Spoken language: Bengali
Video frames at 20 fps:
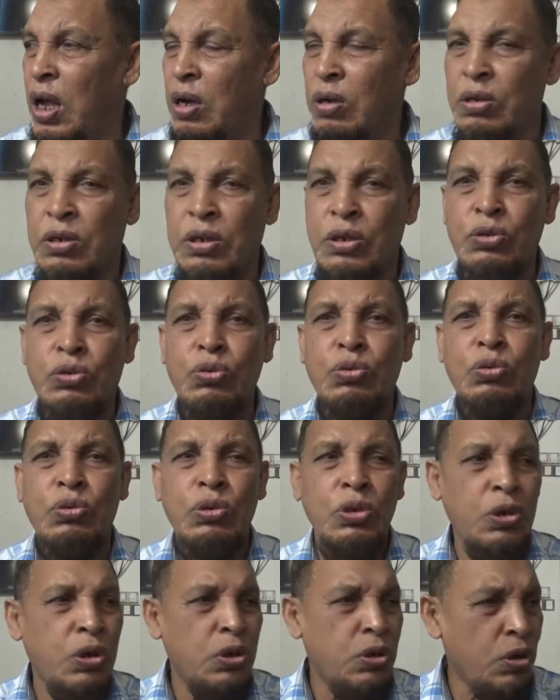আর কিছু
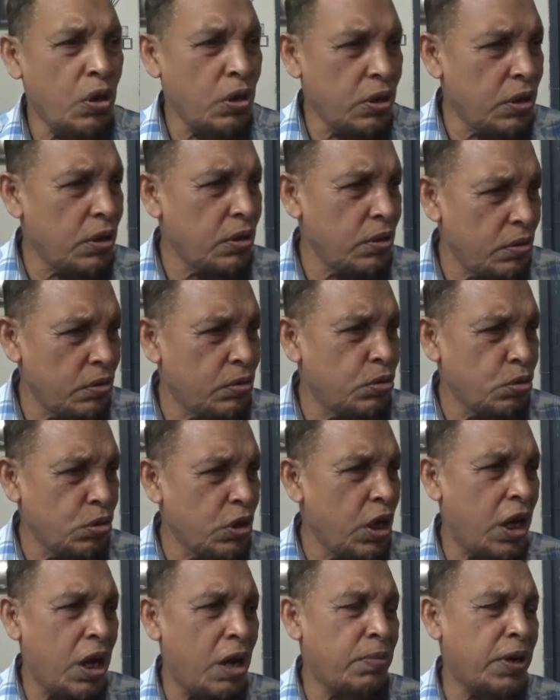শর্ট
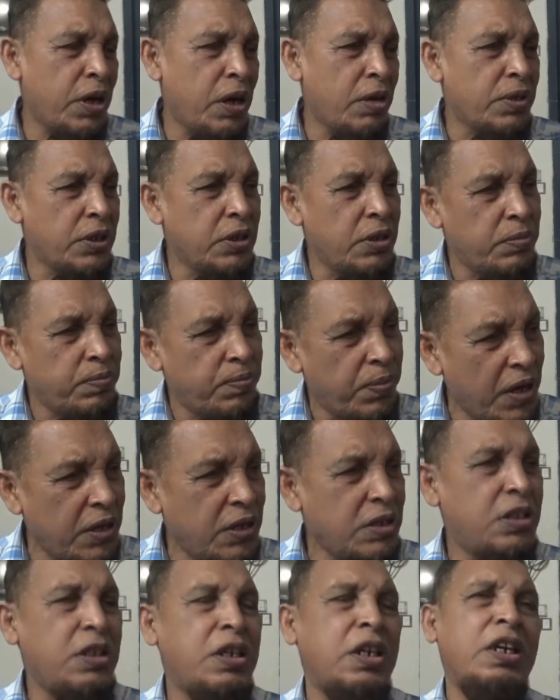শুকনা খাবার আমাদের
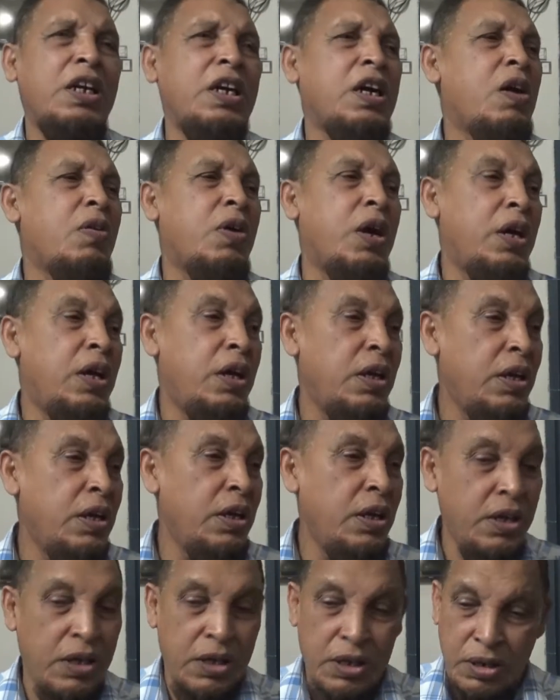পানিতে রেখে খাওয়ায়
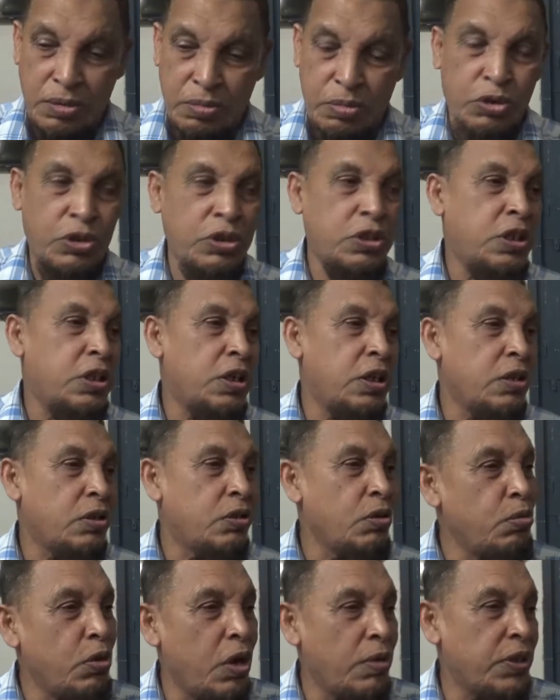বোর্ডের থেকে
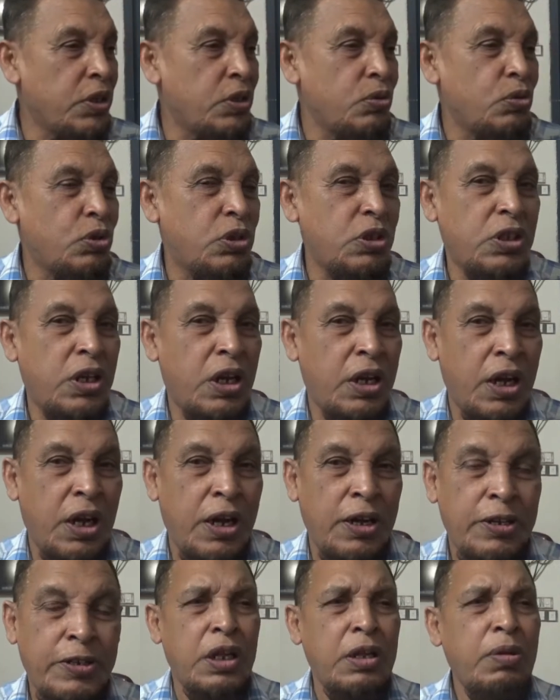তবু আমাদের উঠতে দেয় না
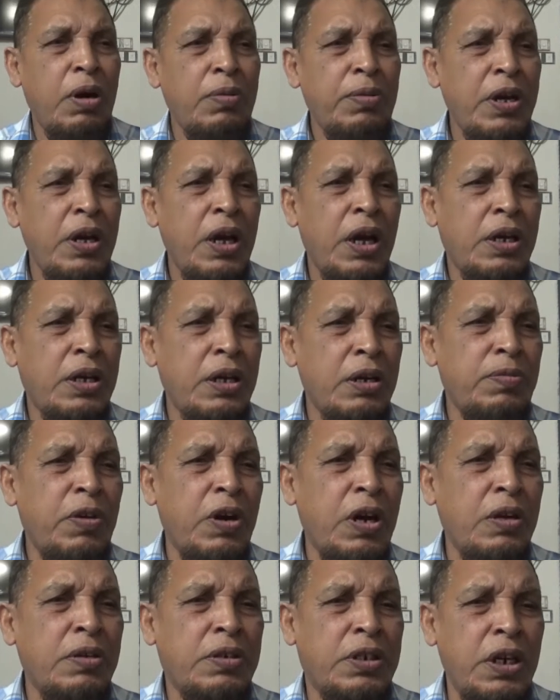এভাবে একের
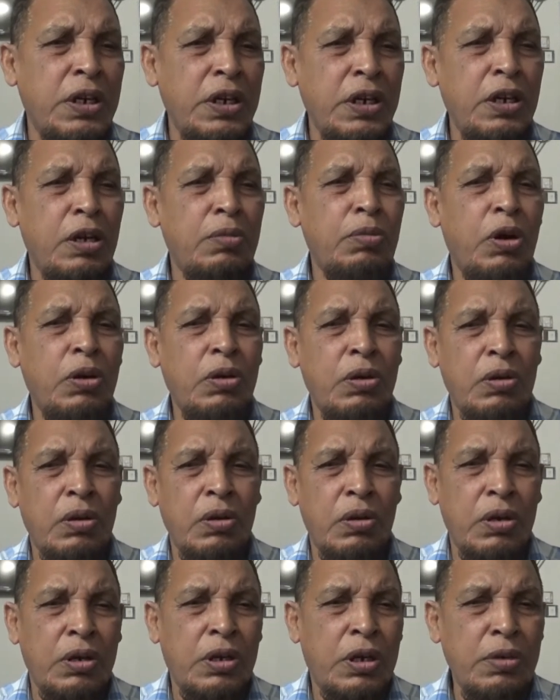পর এক ট্রেনিং এবং
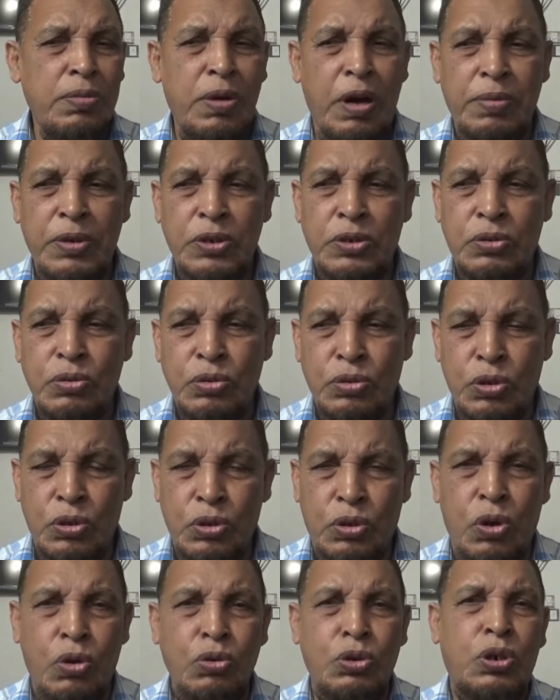কিভাবে
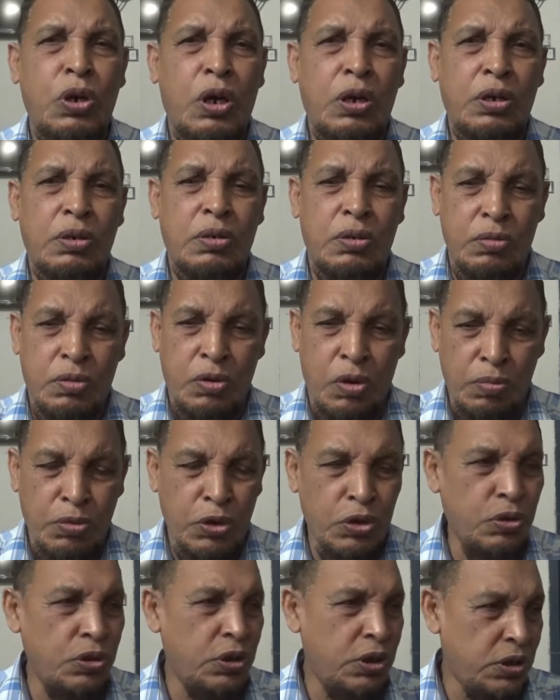যুদ্ধের কৌশল
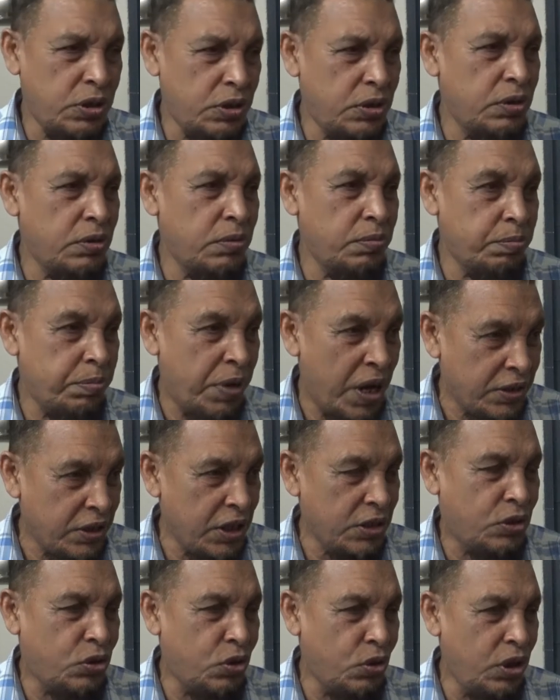কমান্ডোদের
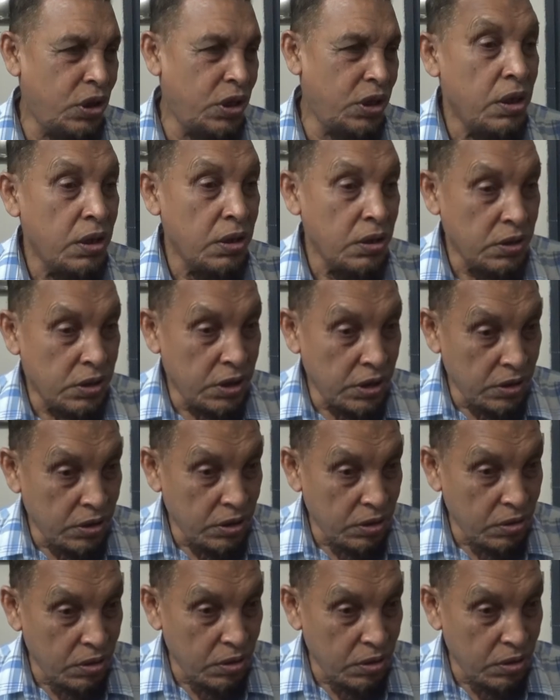বাঁচার জন্যে যে